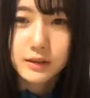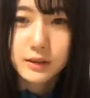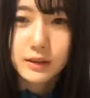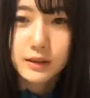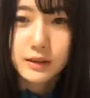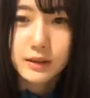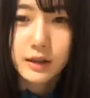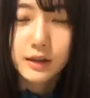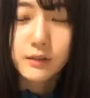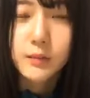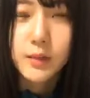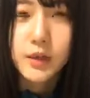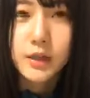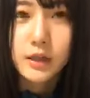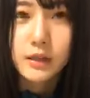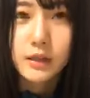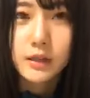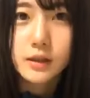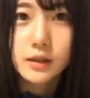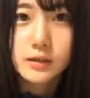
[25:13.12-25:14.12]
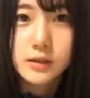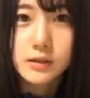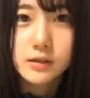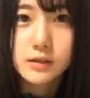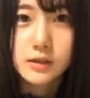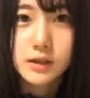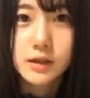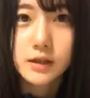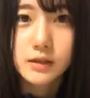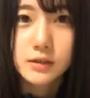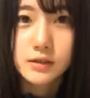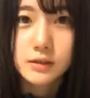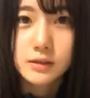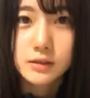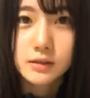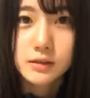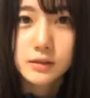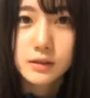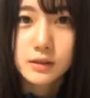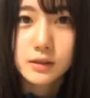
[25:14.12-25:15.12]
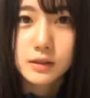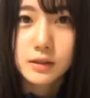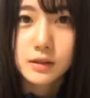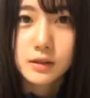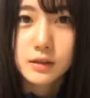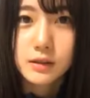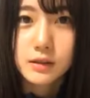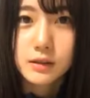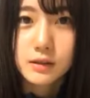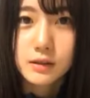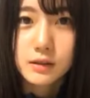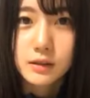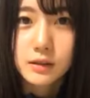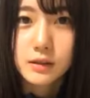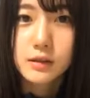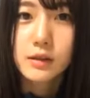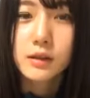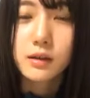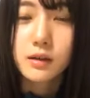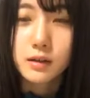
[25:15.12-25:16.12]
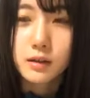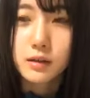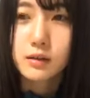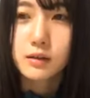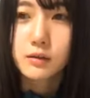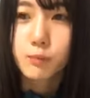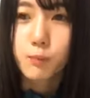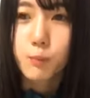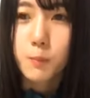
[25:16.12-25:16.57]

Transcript: であんまり新しくないやつだったから、ま